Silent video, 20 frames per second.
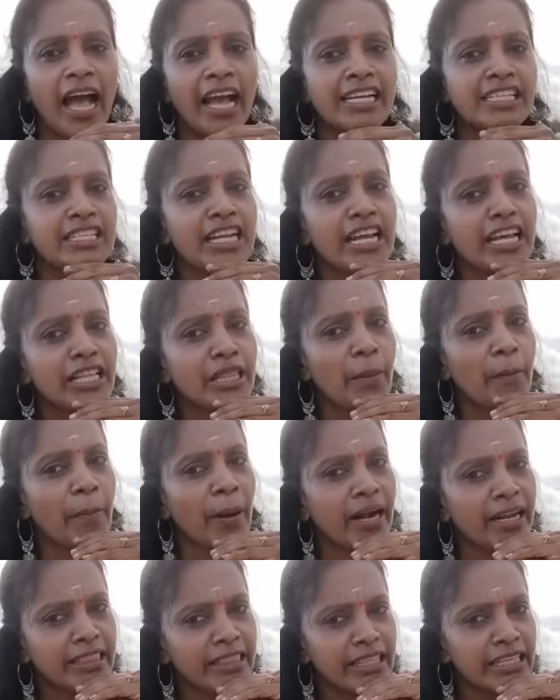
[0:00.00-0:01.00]
ஆக்சுவலாக இந்த
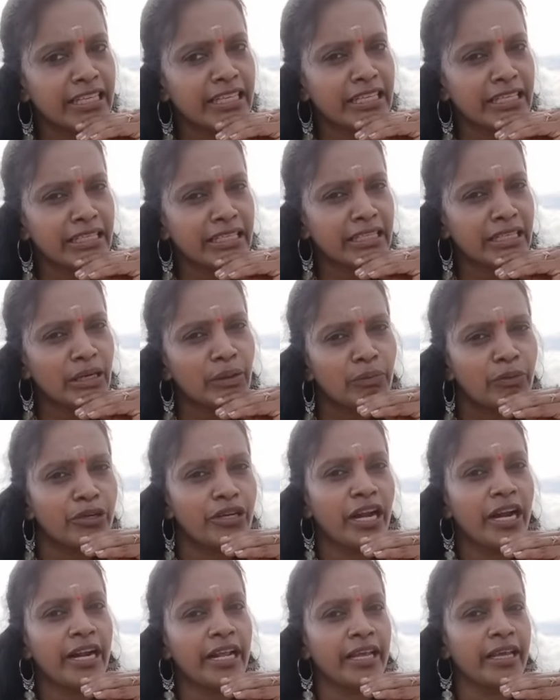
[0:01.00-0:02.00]
படத்துக்கு இதுக்கு
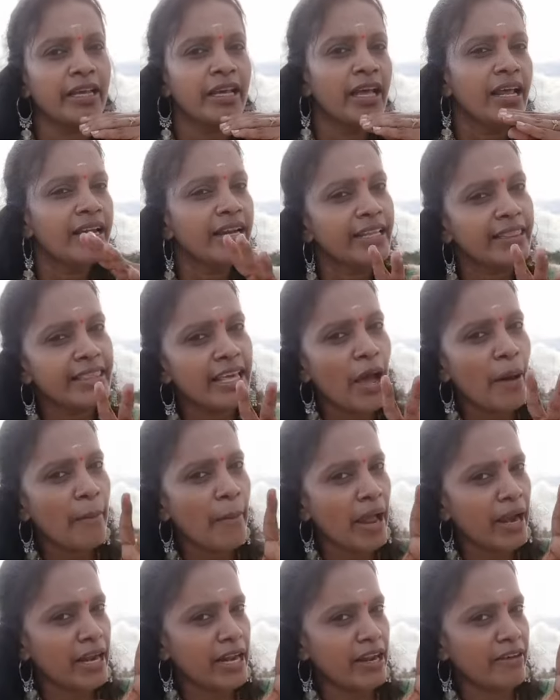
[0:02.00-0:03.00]
முன்னாடி நித்யா
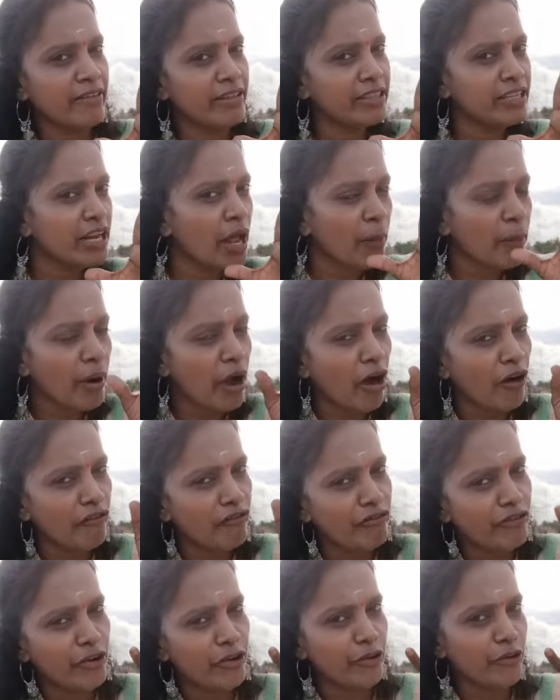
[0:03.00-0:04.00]
மேனனை வந்து நம்ம
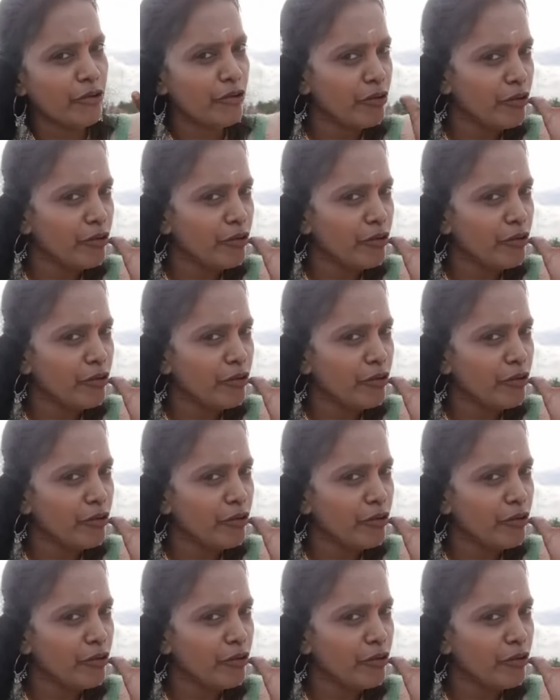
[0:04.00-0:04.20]
அவ்வளோ